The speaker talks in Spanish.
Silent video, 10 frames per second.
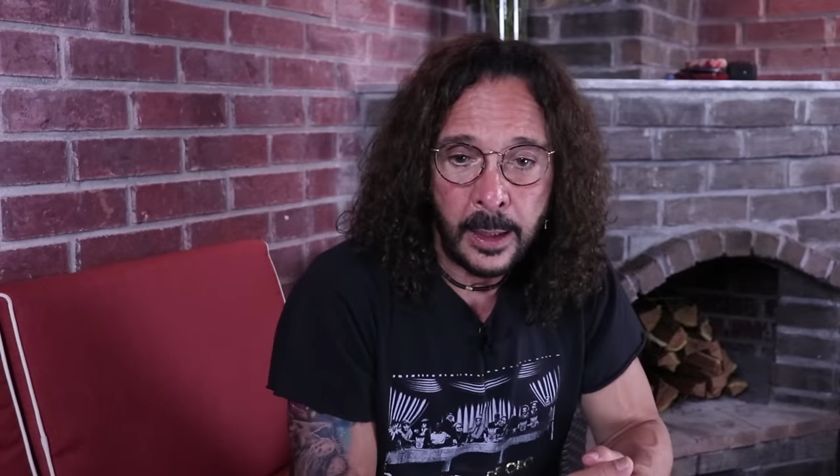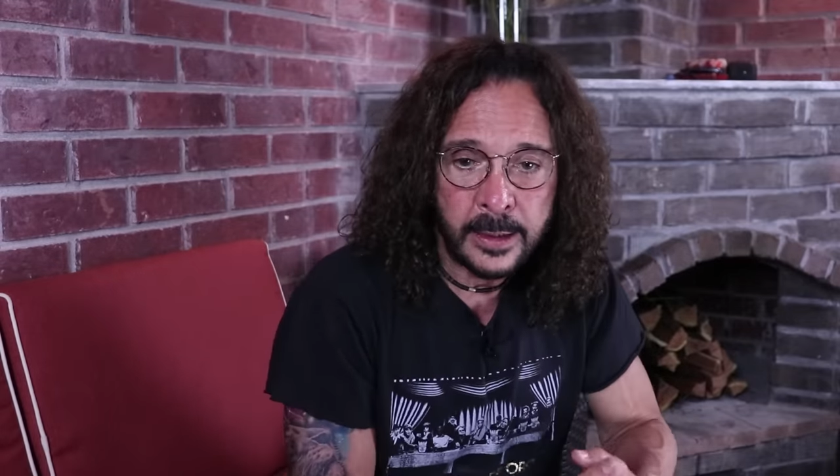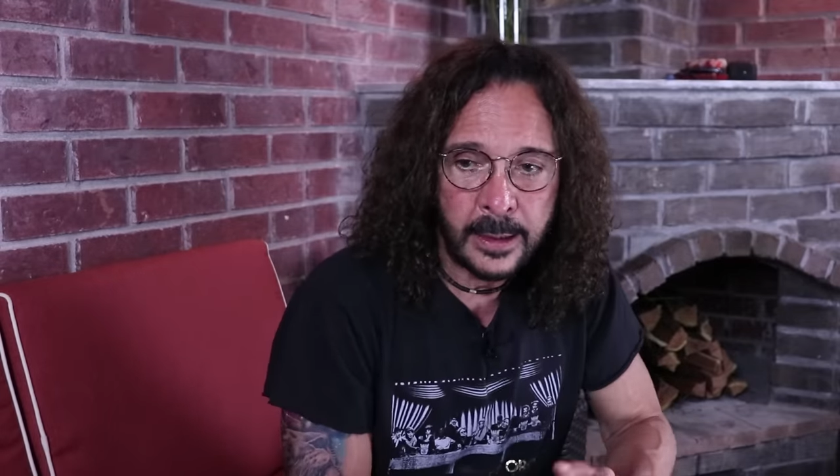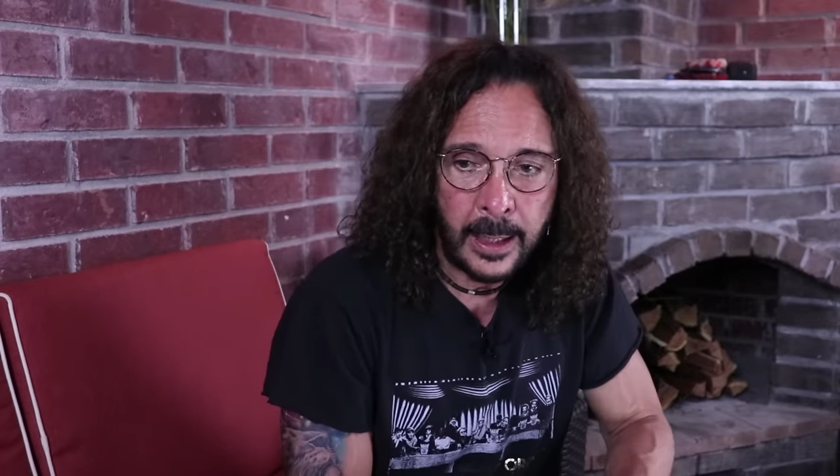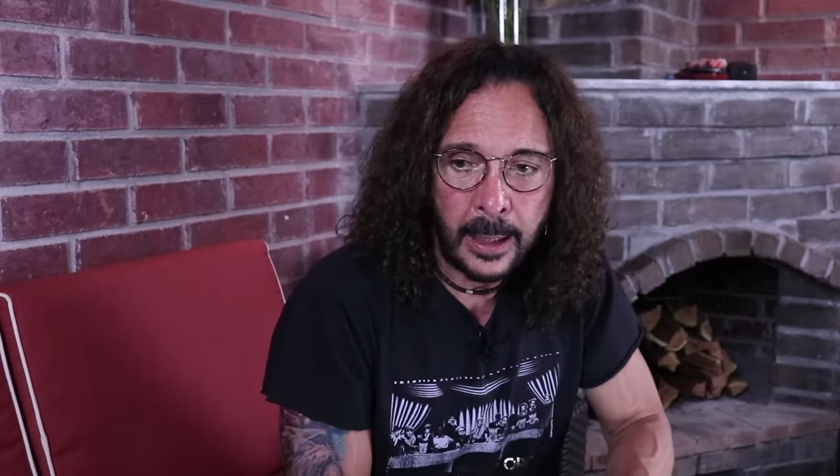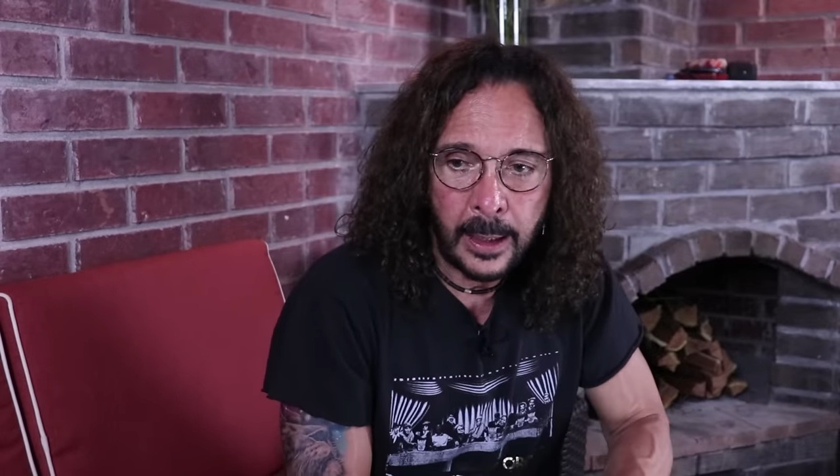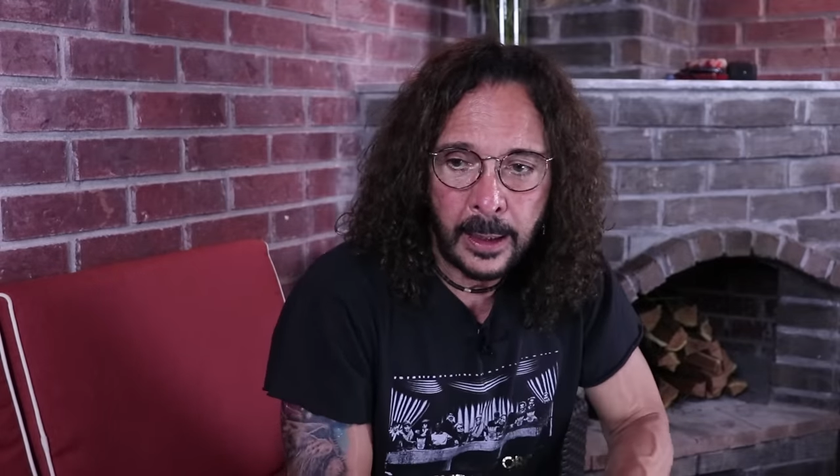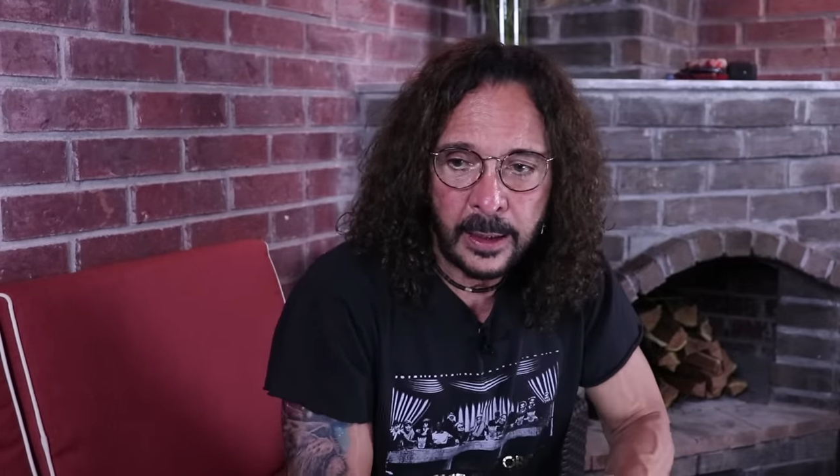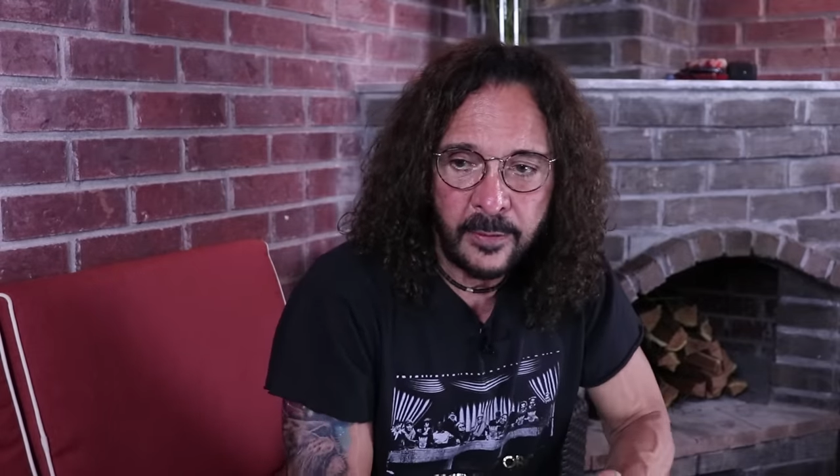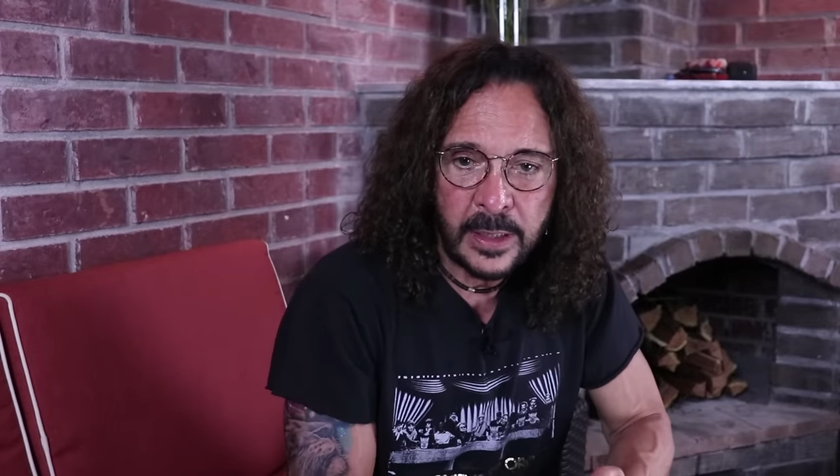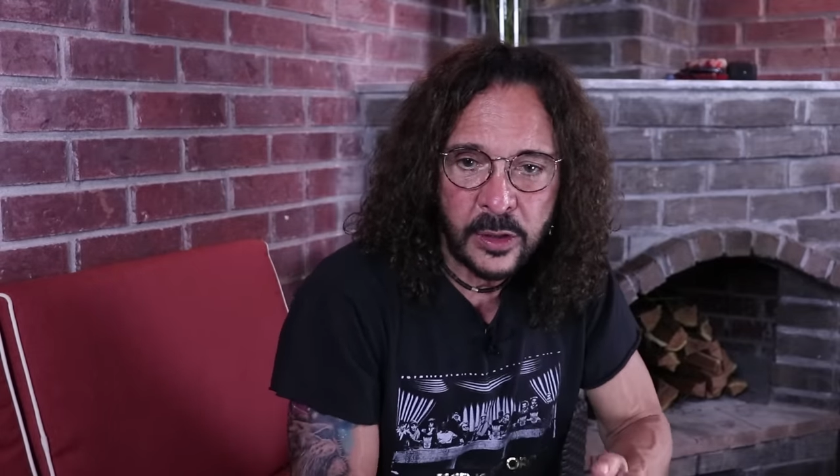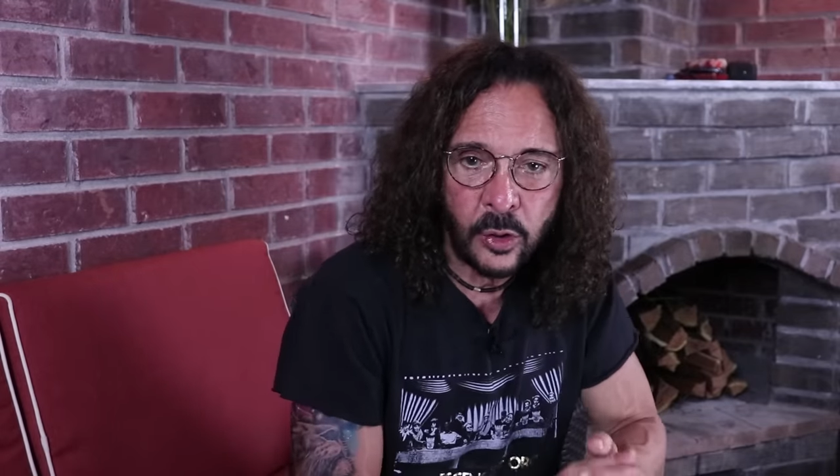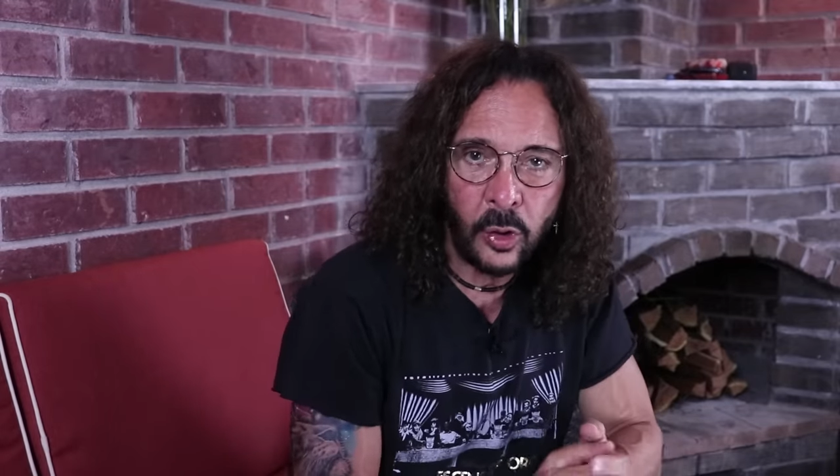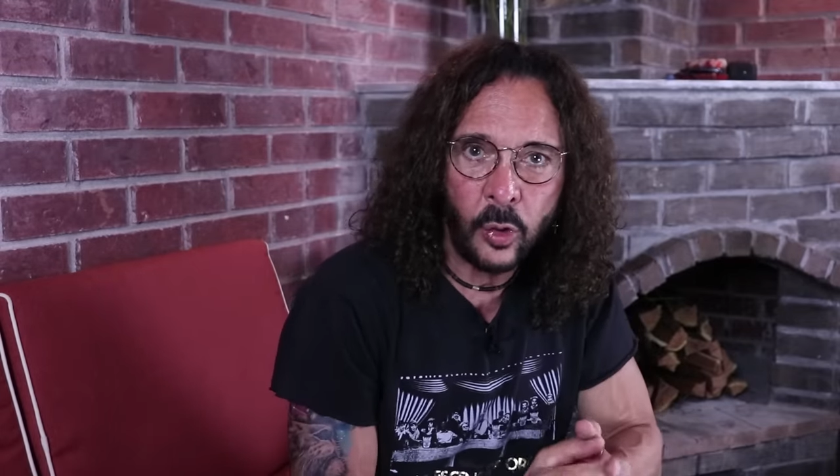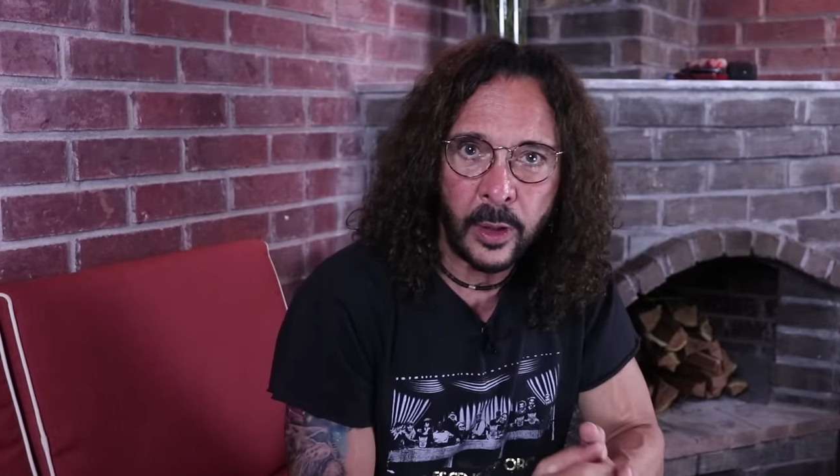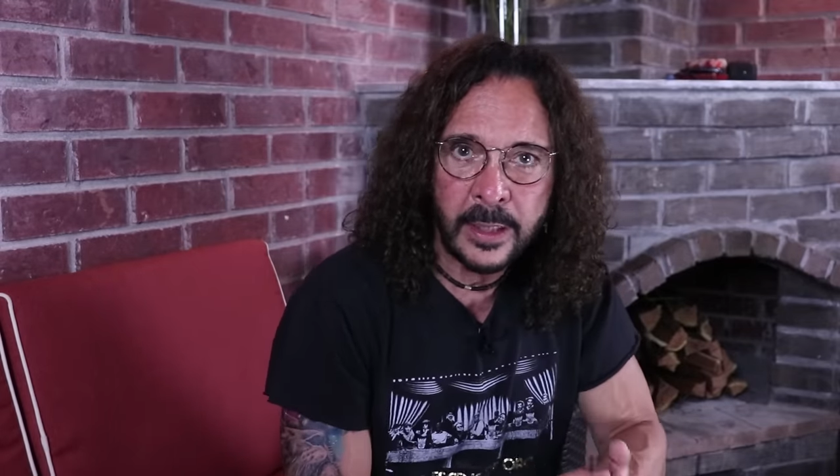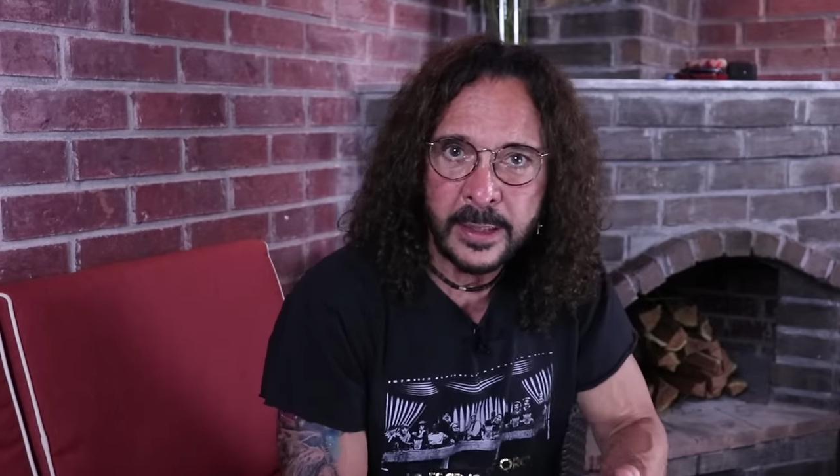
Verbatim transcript: Este, Cantinflas todo lo